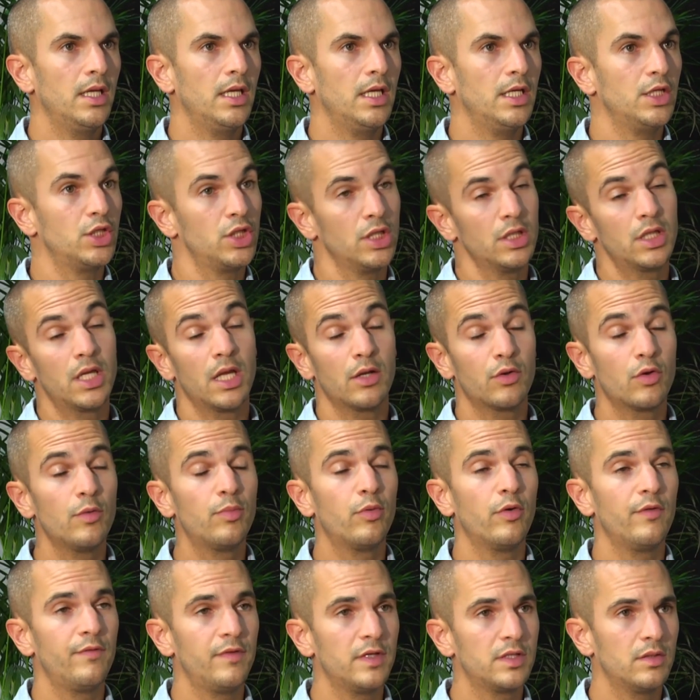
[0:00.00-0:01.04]
Et j'ai quelques
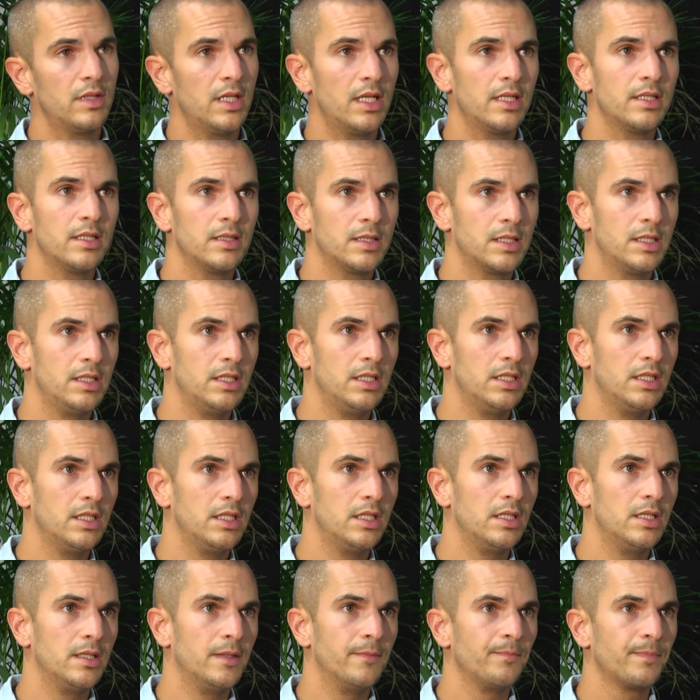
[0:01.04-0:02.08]
professionnels
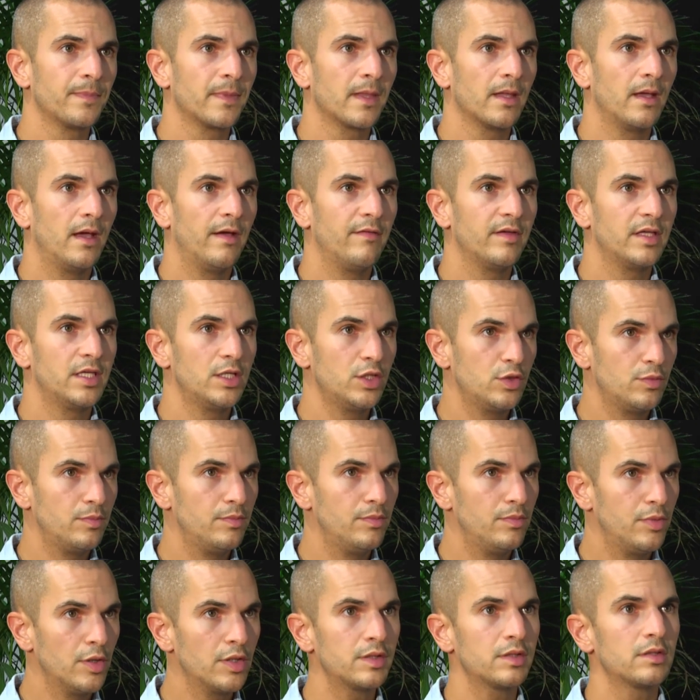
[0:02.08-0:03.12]
qui, avec qui je
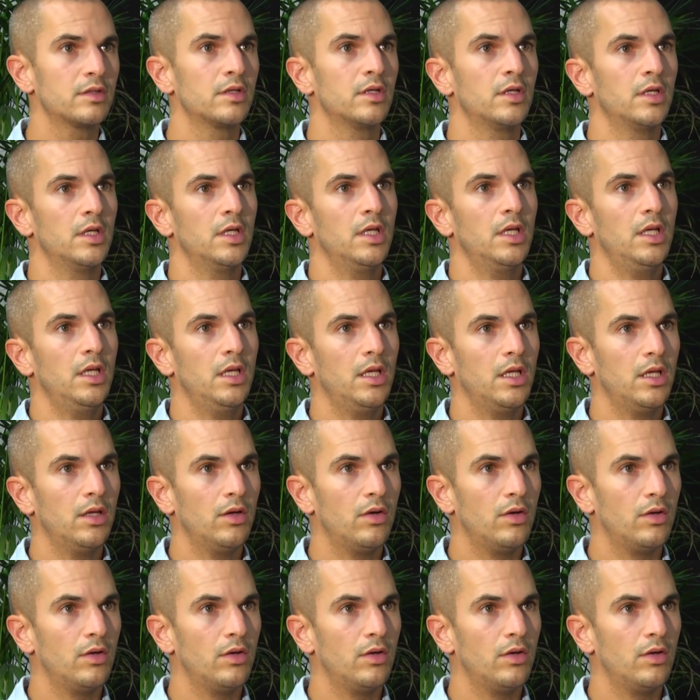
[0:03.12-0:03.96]
bosse et